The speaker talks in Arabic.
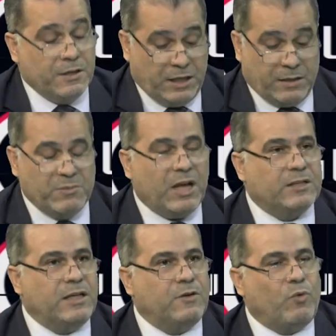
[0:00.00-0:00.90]
نحن
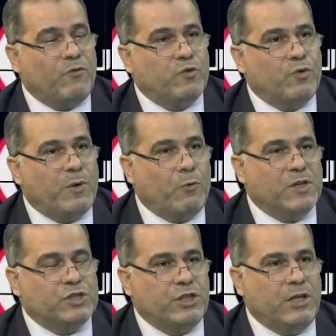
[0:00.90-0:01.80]
قادرين نوقفه
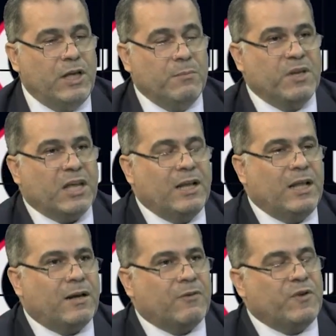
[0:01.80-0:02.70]
اول شيء من
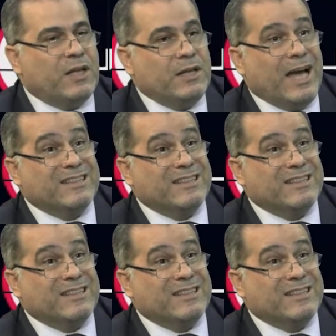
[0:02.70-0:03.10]
خلال رفع